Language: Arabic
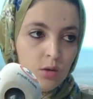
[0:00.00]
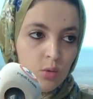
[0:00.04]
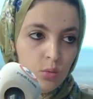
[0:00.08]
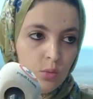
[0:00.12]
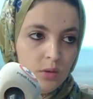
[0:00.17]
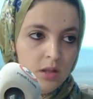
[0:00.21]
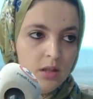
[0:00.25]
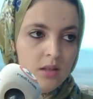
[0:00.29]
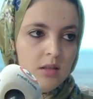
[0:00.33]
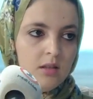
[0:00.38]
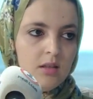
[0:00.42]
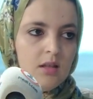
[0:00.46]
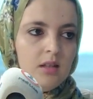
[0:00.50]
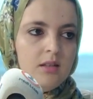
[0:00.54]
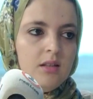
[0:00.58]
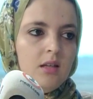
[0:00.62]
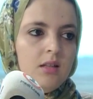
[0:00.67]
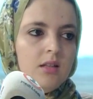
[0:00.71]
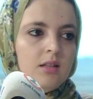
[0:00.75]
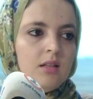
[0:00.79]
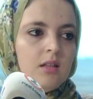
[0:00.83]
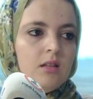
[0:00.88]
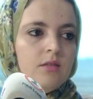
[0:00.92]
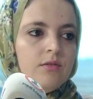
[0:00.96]
قوي
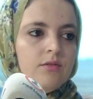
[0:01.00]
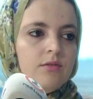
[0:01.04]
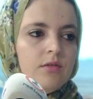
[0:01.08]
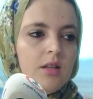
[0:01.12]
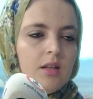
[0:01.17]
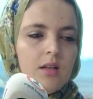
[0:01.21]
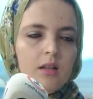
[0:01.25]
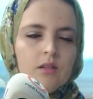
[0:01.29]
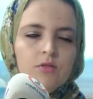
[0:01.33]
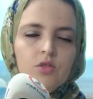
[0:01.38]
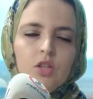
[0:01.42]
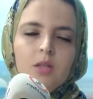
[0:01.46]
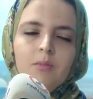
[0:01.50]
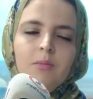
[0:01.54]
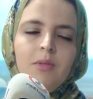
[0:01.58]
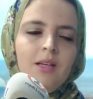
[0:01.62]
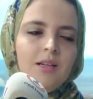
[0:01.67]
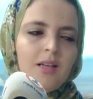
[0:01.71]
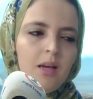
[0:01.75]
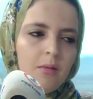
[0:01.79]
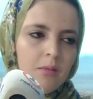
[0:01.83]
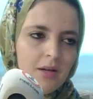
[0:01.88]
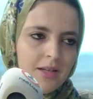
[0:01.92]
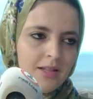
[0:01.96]
كذلك في جميع
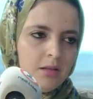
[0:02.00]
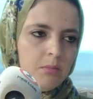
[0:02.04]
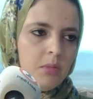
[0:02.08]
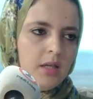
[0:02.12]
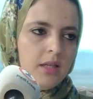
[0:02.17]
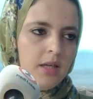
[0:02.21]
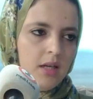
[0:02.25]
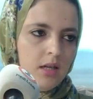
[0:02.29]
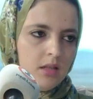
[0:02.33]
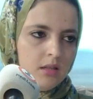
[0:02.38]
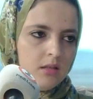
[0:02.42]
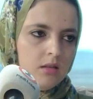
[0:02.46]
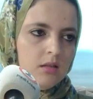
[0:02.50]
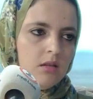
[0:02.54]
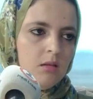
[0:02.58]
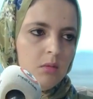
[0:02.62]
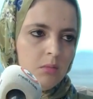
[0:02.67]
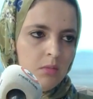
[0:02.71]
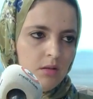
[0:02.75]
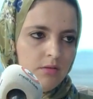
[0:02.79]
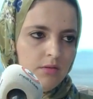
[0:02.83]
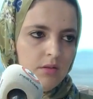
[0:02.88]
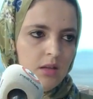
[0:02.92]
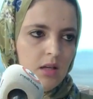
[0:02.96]
الامراض المناعتيه
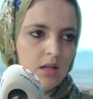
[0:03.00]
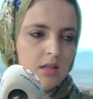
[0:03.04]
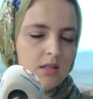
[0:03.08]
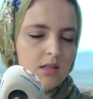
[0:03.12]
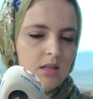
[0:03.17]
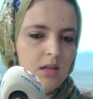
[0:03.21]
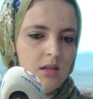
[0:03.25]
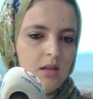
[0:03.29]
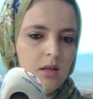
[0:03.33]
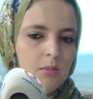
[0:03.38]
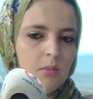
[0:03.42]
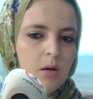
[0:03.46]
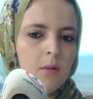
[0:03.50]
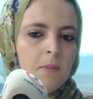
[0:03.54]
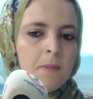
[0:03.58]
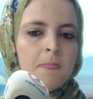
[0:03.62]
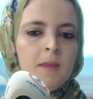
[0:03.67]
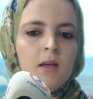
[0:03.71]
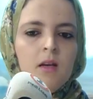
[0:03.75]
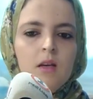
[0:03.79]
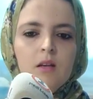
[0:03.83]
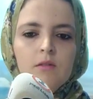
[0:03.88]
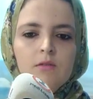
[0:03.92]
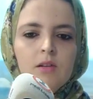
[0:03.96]
بما فيها الثعلبه
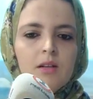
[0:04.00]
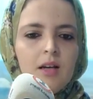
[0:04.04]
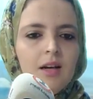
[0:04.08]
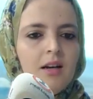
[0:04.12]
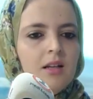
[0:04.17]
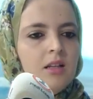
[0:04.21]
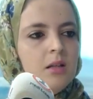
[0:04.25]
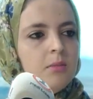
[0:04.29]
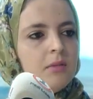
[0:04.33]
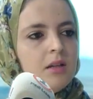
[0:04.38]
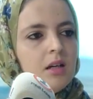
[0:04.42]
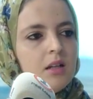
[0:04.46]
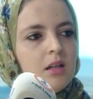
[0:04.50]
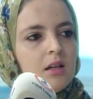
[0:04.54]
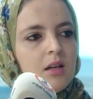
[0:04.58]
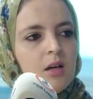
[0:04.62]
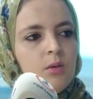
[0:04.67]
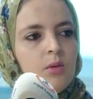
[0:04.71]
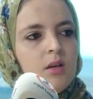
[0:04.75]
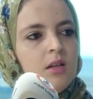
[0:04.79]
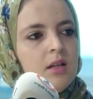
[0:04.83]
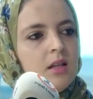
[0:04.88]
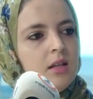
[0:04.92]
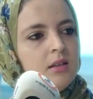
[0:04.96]
في الغالب
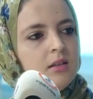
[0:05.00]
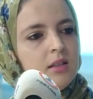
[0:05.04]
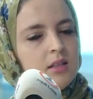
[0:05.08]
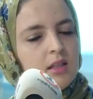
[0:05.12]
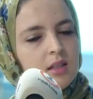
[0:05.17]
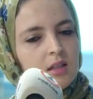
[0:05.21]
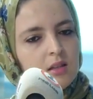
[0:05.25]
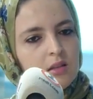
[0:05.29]
كنلقاو على ان ذاك